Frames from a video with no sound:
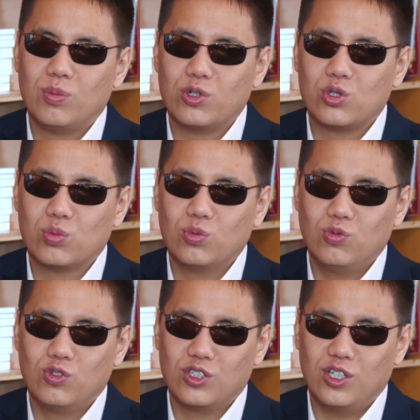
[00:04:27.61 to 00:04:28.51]
Причем, ну,
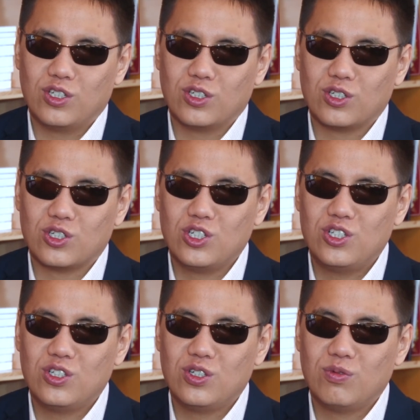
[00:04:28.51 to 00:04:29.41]
вы же знаете, это
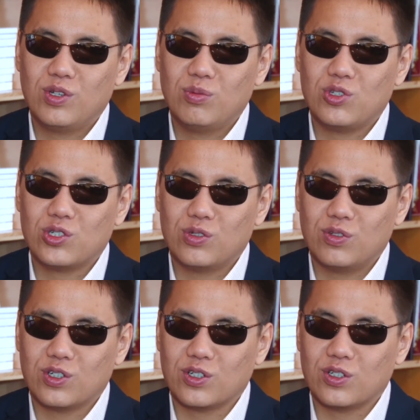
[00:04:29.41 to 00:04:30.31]
жизненное время
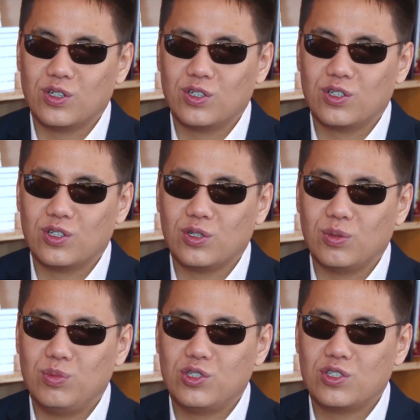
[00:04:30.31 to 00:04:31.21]
человека, да, это
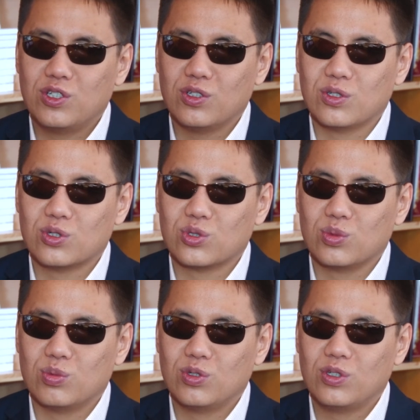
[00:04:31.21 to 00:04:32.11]
бесценно должно
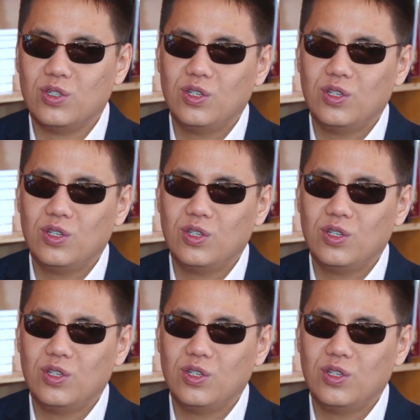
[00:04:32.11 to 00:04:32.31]
быть.